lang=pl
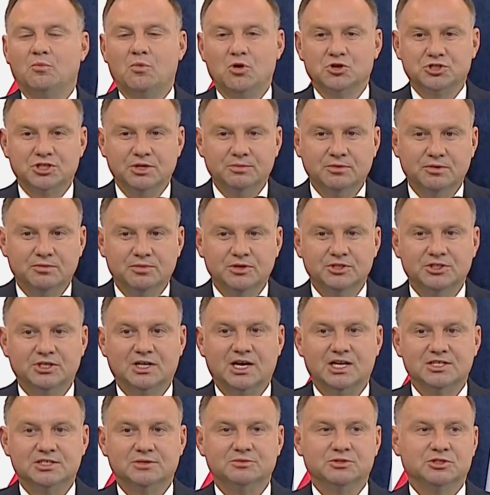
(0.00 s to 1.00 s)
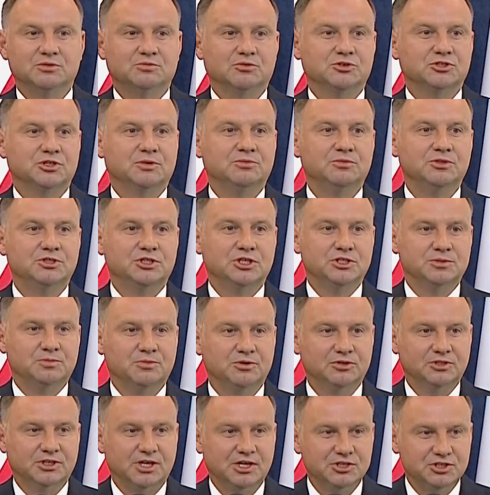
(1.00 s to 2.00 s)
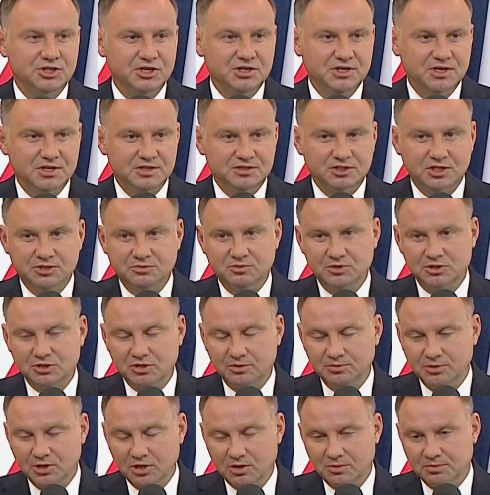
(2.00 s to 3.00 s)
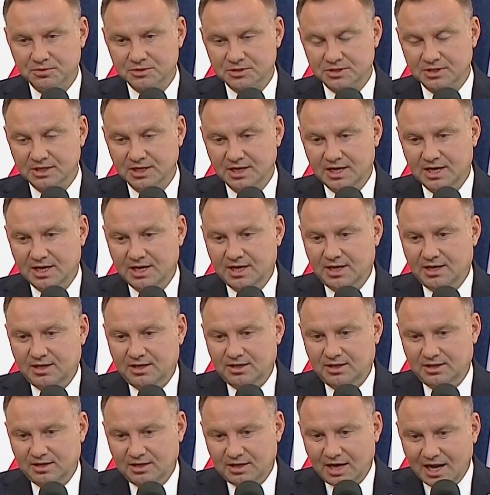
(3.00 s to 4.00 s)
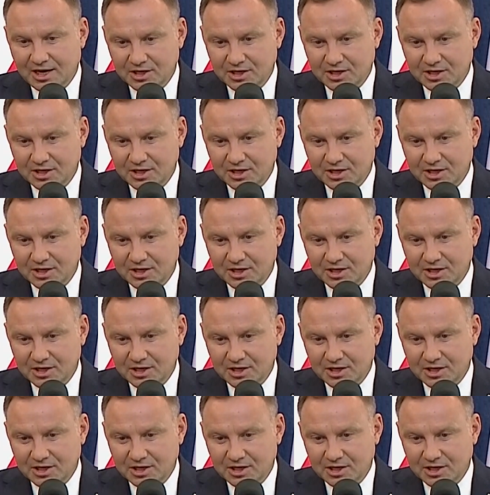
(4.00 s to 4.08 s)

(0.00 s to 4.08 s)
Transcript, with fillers: możemy być razem, że możemy się spotkać, że nie jesteśmy sobie obcy. E,